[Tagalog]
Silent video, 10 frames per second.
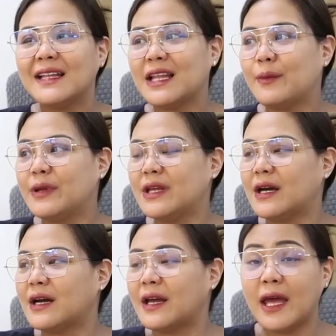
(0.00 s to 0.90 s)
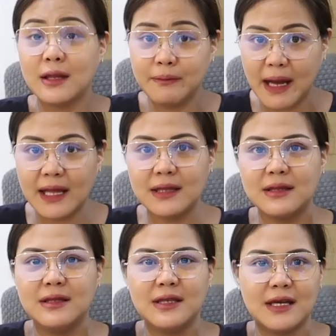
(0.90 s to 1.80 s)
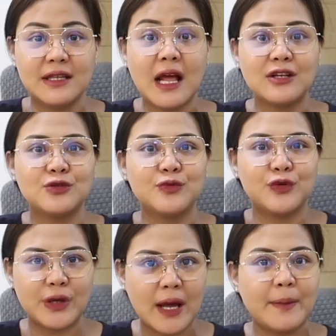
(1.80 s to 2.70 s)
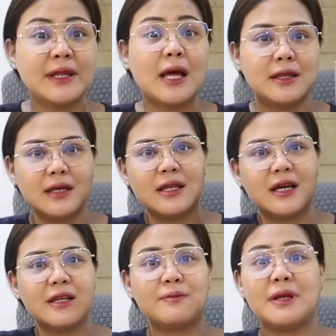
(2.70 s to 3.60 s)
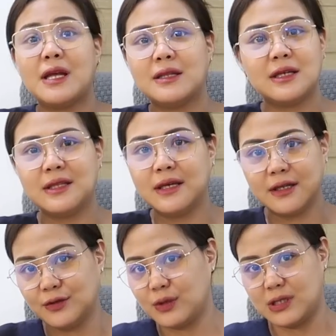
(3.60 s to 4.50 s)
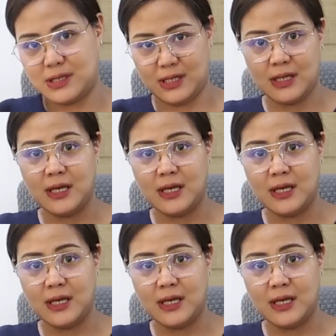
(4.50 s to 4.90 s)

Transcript: Ang dami niyang headband. Yan, ina-assume ko na madadagdagan at madadagdagan yun kasi